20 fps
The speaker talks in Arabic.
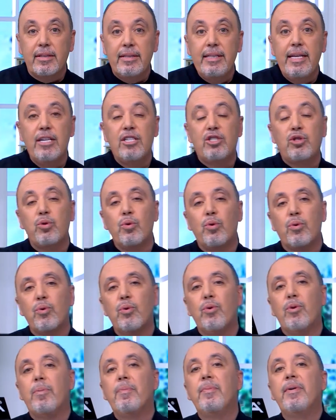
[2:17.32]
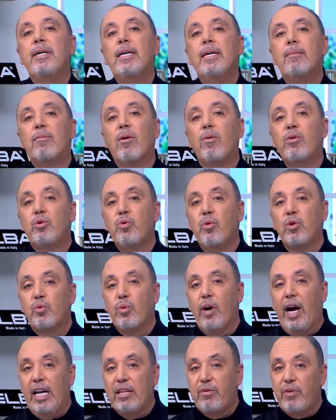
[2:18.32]
اثنين شوروم موجود
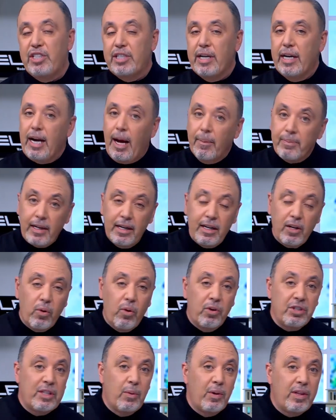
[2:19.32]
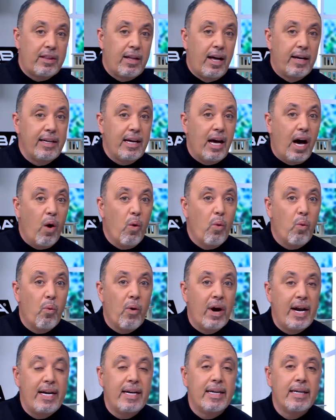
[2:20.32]
واحد في شارع عبد الله غوشي والثاني
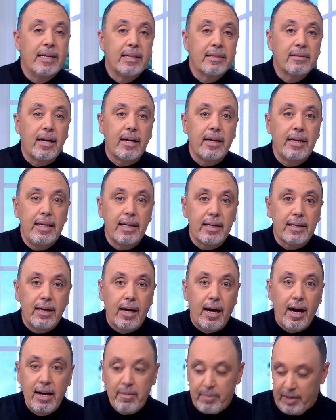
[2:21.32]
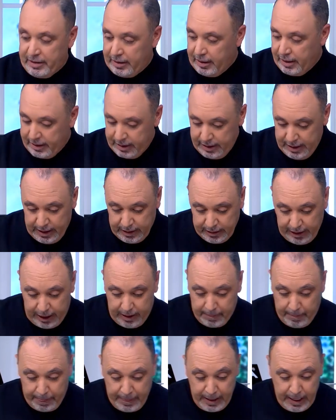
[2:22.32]
أول طريق المطار طيب
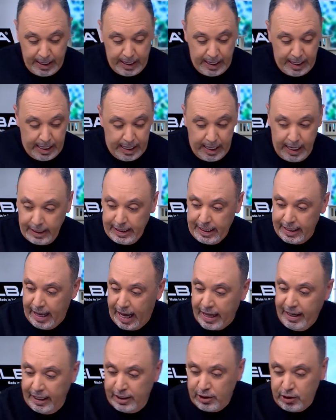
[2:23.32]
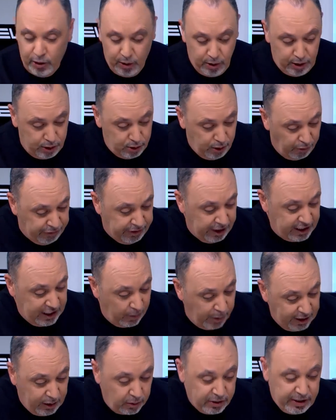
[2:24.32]
إذا أنا عندي هون الكفتة
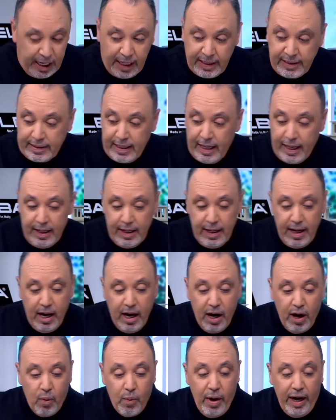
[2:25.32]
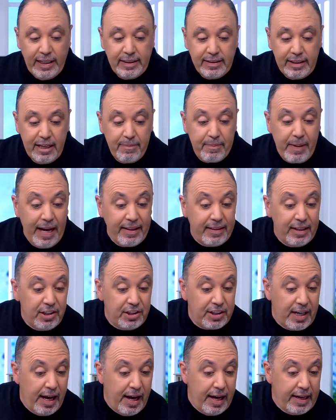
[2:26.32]
شويتها وجهزتها وعندي
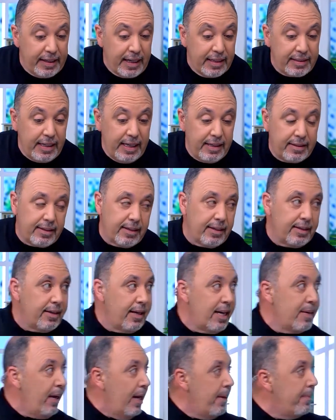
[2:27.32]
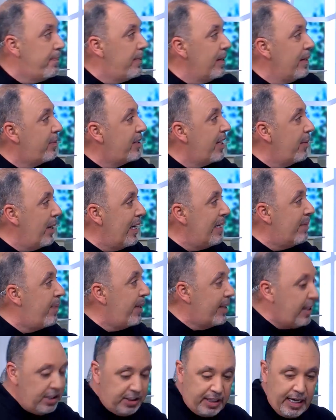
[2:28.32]
الباذنجان يزيد انا بحب
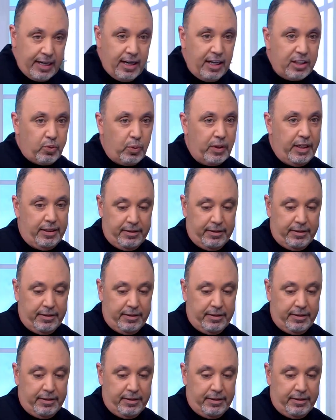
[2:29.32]
الباذنجان اشويه